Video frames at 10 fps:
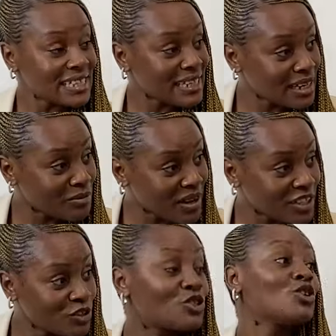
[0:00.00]
siéntate en
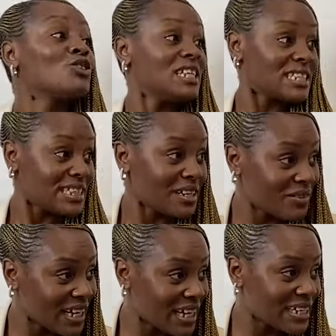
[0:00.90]
el baño, te lo
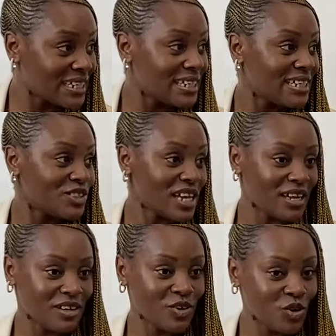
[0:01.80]
tienes que trabajar,
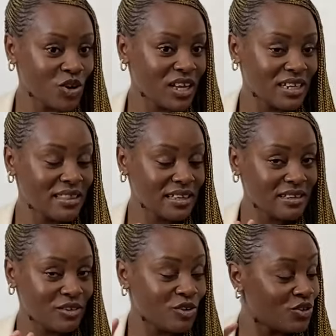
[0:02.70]
o sea, lo que
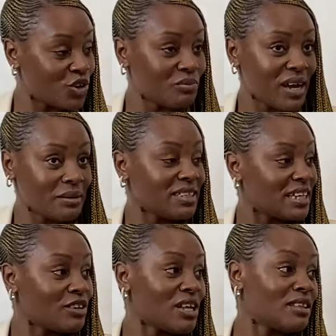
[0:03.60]
dicen, lo
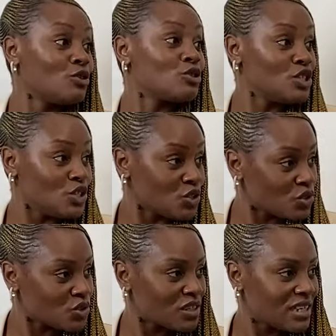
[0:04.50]
normalmente que lo hacen los
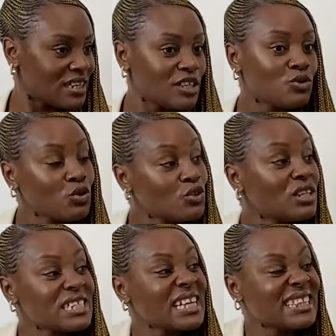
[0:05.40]
niños,
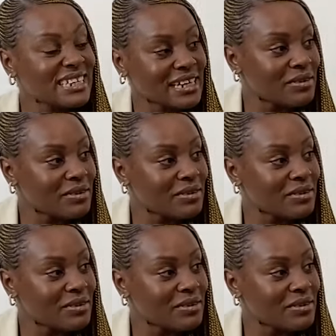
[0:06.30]
tú lo tienes que